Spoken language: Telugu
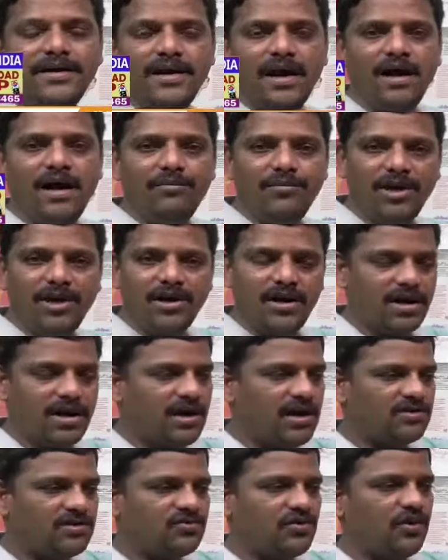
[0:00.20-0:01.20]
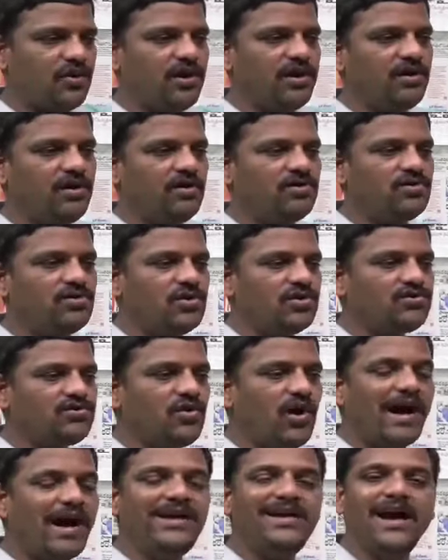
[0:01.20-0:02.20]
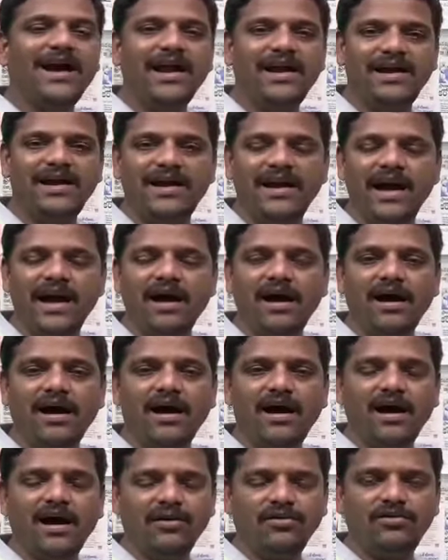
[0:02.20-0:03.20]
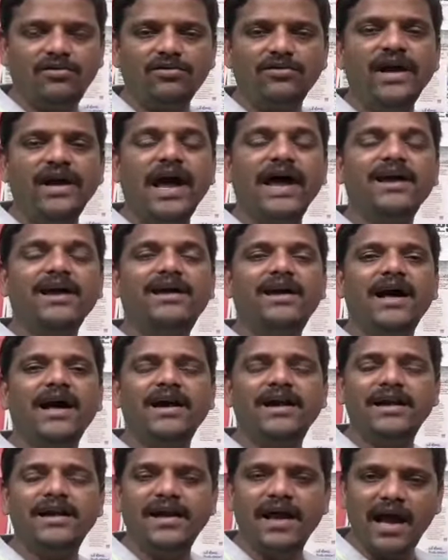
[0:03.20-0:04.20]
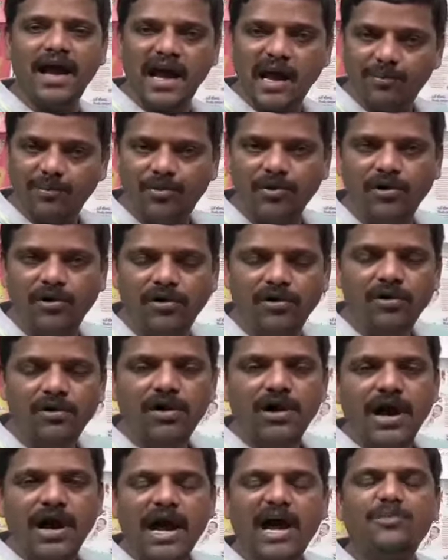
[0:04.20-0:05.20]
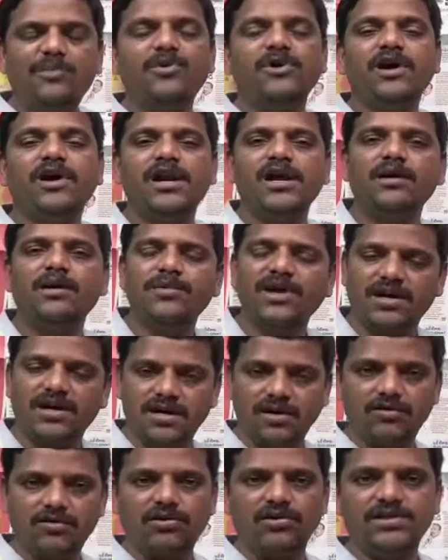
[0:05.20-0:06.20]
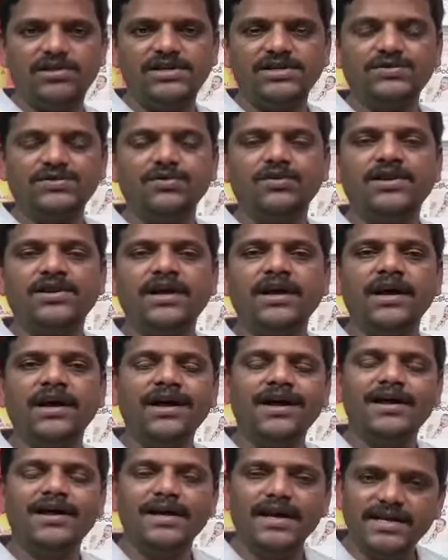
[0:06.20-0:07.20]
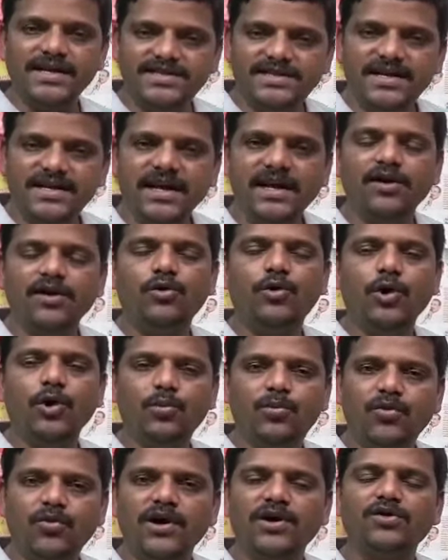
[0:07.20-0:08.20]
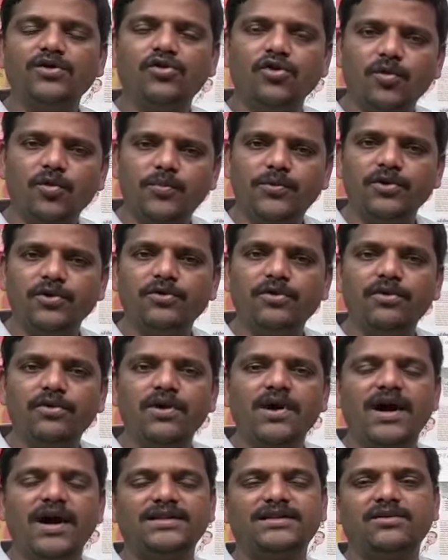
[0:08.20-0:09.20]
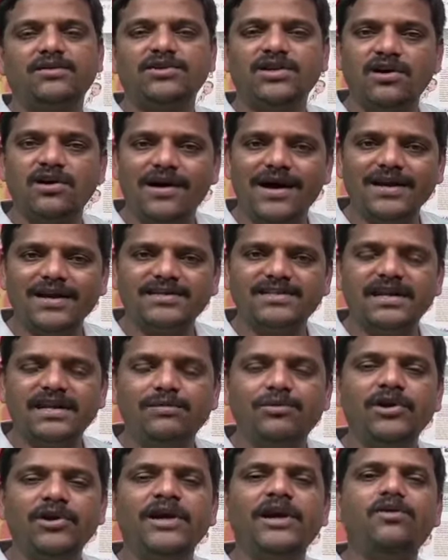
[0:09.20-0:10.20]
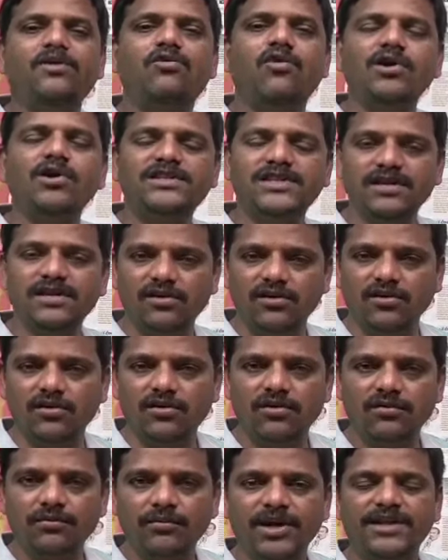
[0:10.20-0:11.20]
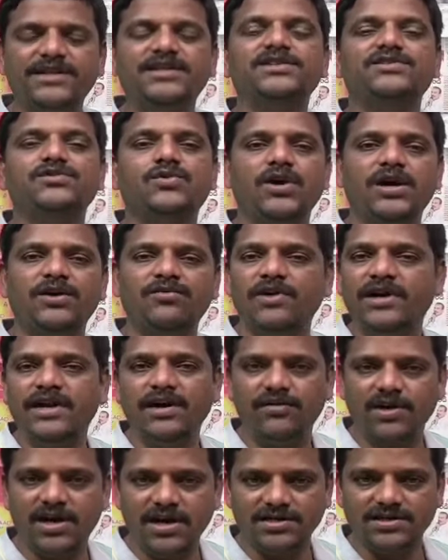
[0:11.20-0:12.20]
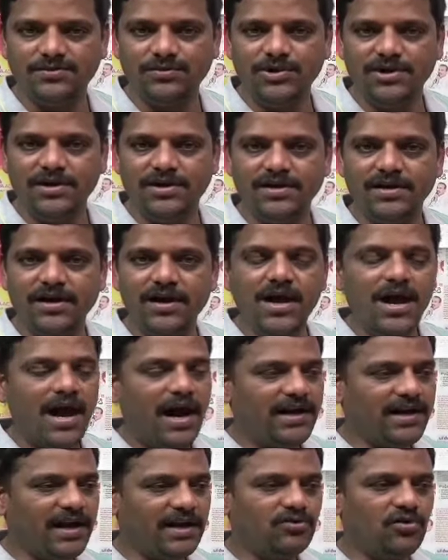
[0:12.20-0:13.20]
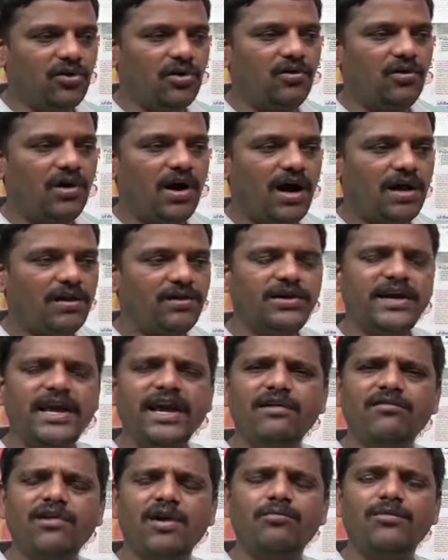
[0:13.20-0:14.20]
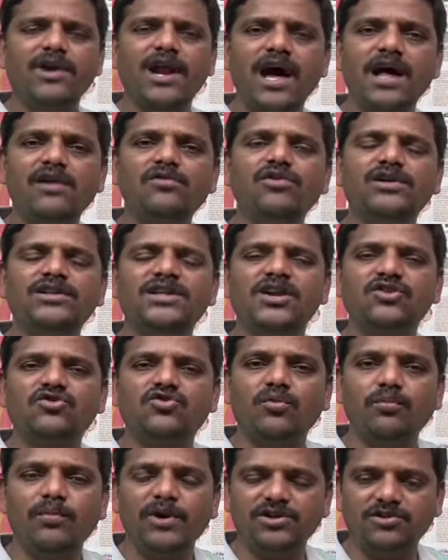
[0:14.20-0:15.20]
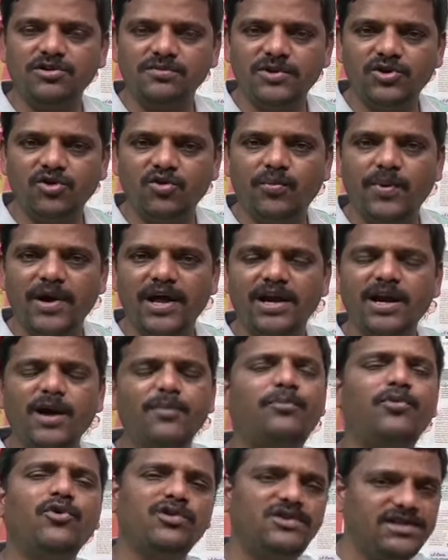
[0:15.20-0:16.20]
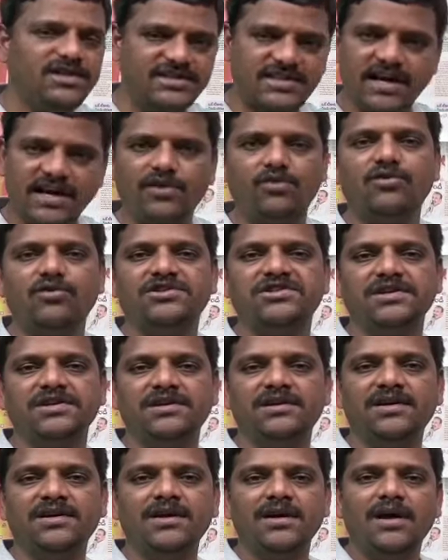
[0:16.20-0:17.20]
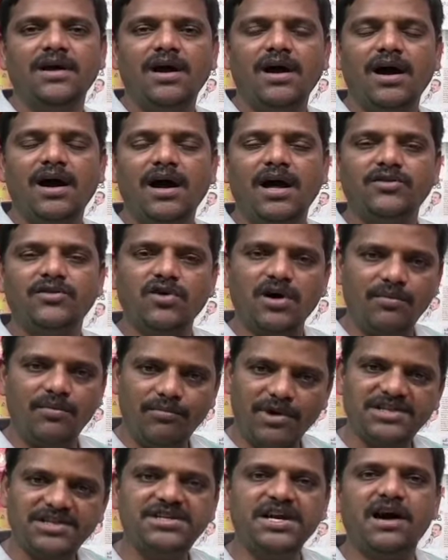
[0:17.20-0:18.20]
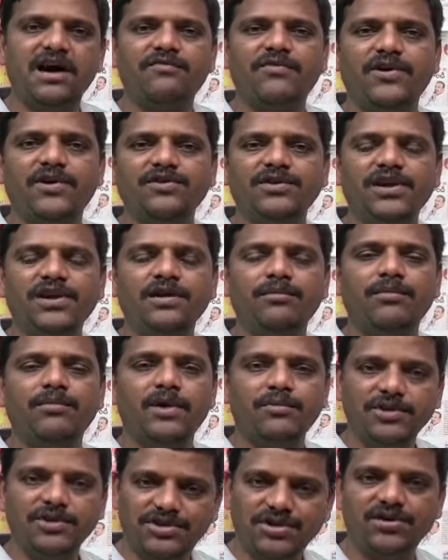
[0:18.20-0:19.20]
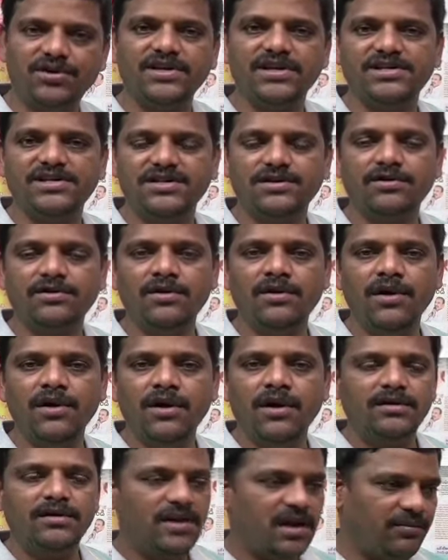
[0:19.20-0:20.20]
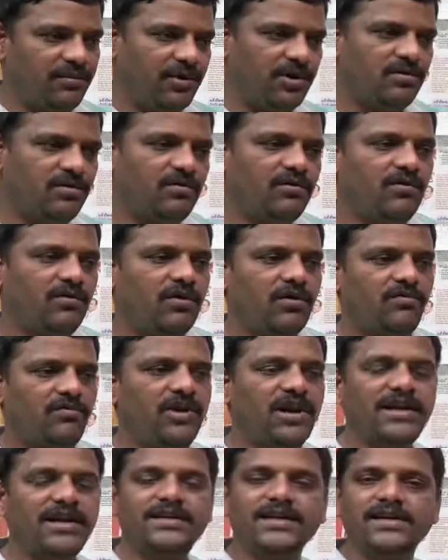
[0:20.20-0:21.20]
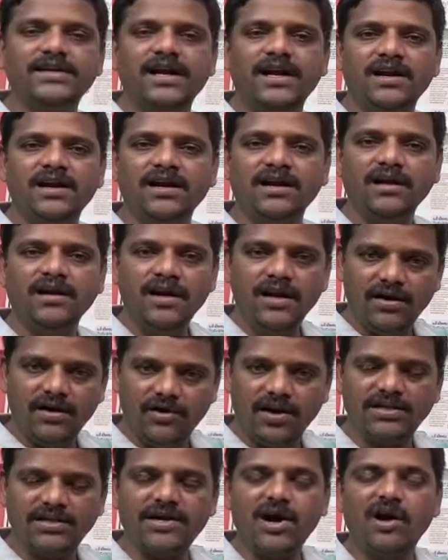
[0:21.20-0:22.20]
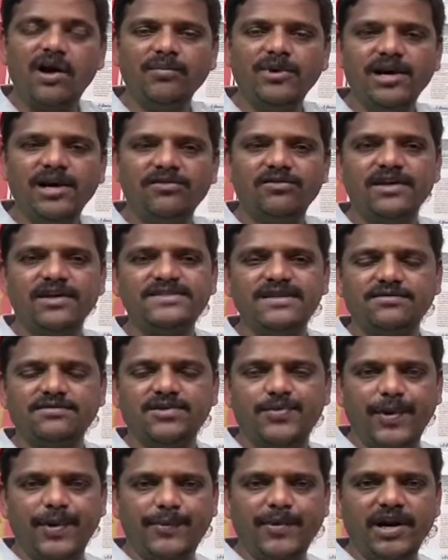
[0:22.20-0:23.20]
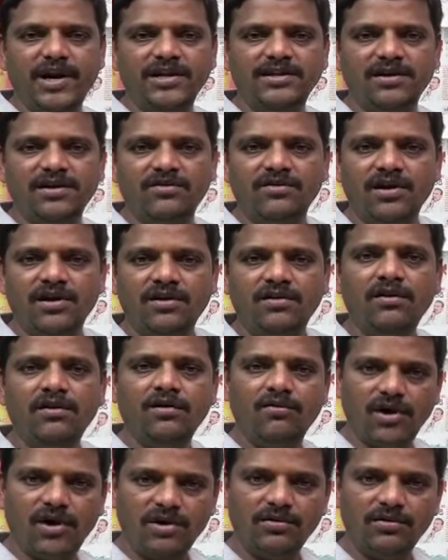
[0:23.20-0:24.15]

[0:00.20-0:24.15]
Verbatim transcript: కింద మీరు అక్కడ స్క్రోలింగ్లో చూడొచ్చు ఐకాన్ ఇండియా అని ఉంటుంది ఐకాన్ ఇండియా యాప్లో యాప్ను కనుక మీరు డౌన్లోడ్ చేసుకుంటే ఎస్ఐ గ్రూప్ వన్ గ్రూప్ టూ ఆ తర్వాత కానిస్టేబుల్ ఈ కోచింగ్లు మీరు తీసుకునేటువంటి అవకాశం ఉంటుంది అంటే అందులో అది కేవలం నాలుగు వందల తొంభై తొమ్మిది రూపాయలకే పూర్తి స్థాయి కోచింగ్ అదొక మంచి ఆఫర్ ఉంది మా మిత్రుడు చేసిండు దాన్ని మీరు వీలైతే దాన్ని ఎవరైతే కాంపిటేటివ్ ఎగ్జామ్స్ ప్రిపేర్ అవుతా ఉన్నారో